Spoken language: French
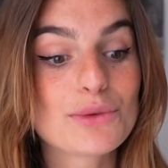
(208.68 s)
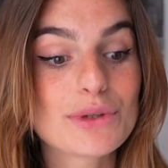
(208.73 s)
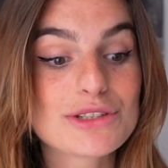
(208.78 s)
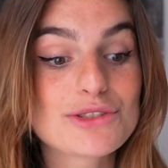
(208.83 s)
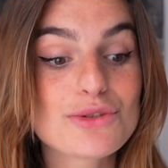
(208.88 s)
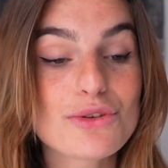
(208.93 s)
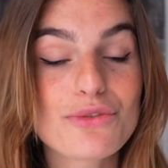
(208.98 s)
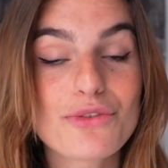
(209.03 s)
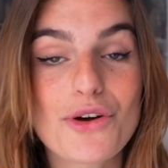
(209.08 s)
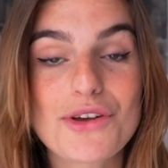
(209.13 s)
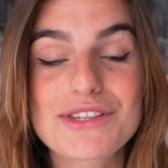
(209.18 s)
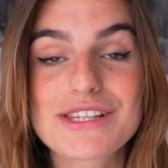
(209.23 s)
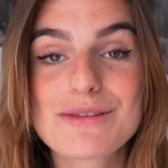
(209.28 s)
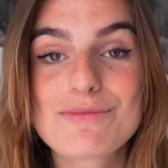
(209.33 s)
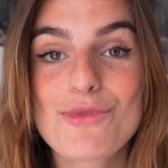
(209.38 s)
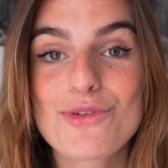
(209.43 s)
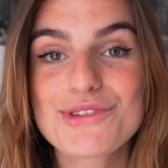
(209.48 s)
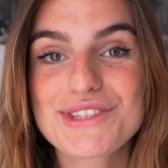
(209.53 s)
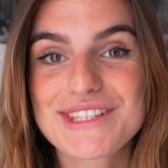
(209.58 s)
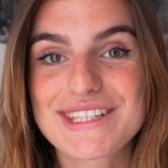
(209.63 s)
nourriture,
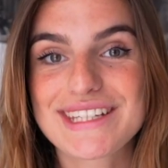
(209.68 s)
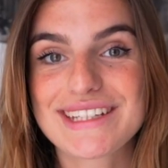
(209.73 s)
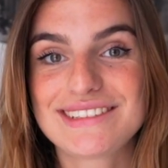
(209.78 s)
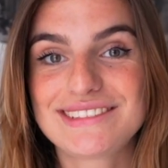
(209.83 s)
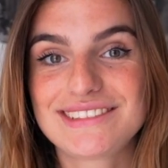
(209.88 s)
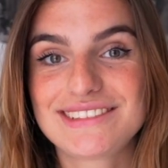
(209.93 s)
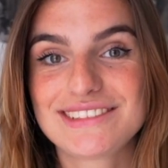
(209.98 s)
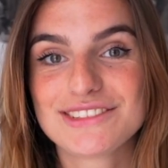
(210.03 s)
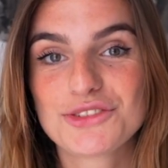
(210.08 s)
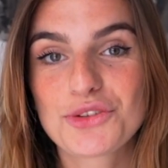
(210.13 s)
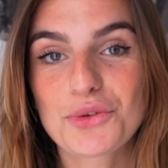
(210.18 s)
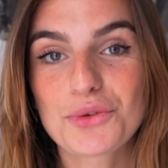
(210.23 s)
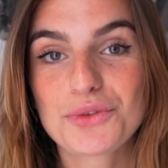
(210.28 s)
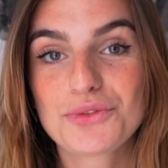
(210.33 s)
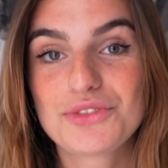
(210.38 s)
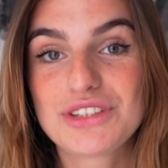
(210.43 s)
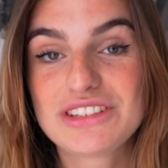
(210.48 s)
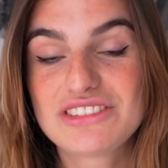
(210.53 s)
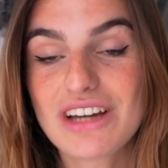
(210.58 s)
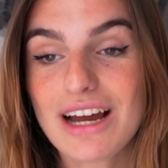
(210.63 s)
forcément, c'est un truc
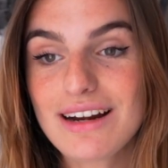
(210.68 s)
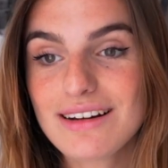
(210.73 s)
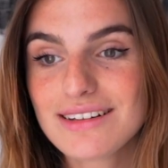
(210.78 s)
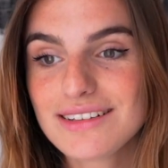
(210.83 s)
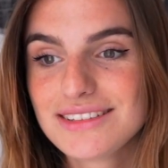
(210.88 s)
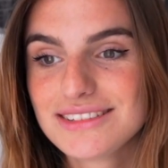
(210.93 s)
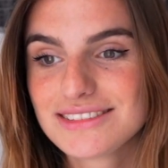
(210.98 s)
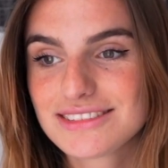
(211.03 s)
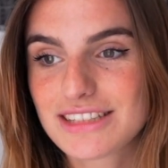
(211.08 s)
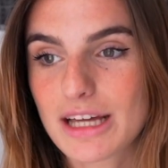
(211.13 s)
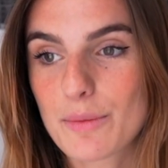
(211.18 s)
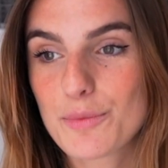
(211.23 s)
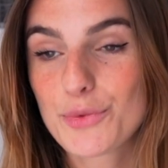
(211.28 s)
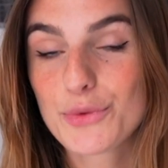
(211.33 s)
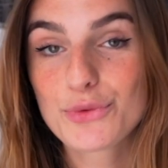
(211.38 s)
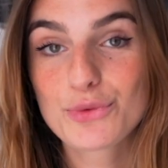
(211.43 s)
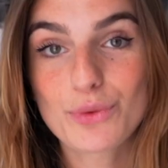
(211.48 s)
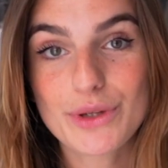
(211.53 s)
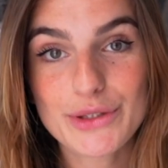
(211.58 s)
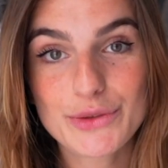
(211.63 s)
vital t'as
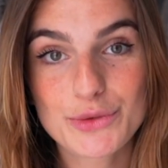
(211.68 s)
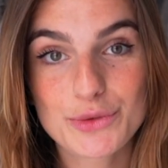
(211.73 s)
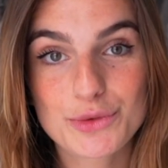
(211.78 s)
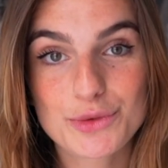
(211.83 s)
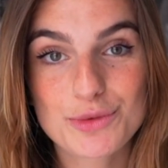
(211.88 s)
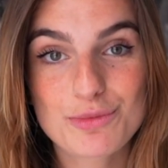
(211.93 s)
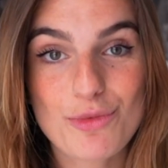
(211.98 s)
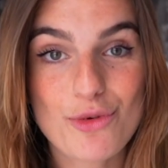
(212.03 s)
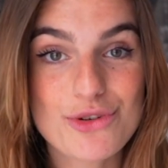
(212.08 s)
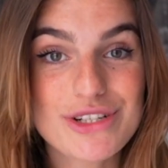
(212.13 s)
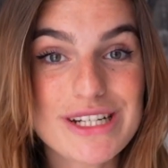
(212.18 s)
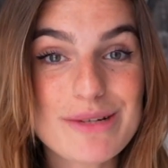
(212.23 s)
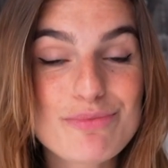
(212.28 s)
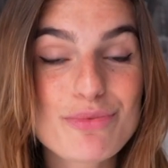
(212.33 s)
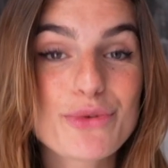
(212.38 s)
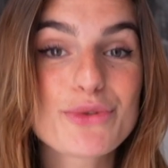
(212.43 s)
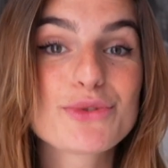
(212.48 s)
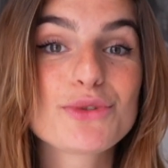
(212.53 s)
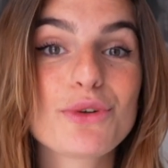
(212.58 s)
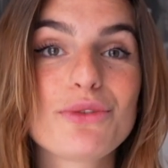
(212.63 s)
besoin de manger
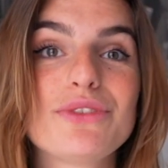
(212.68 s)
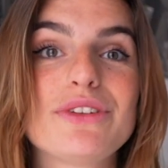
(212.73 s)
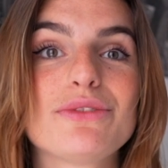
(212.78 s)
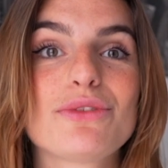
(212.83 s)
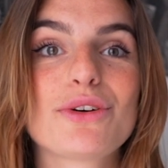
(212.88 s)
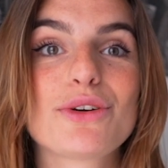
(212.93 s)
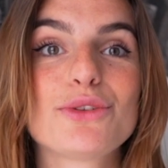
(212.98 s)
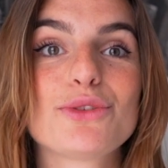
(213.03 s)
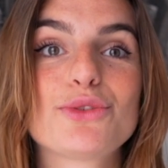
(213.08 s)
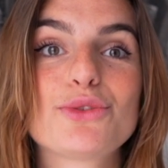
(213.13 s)
pour survivre.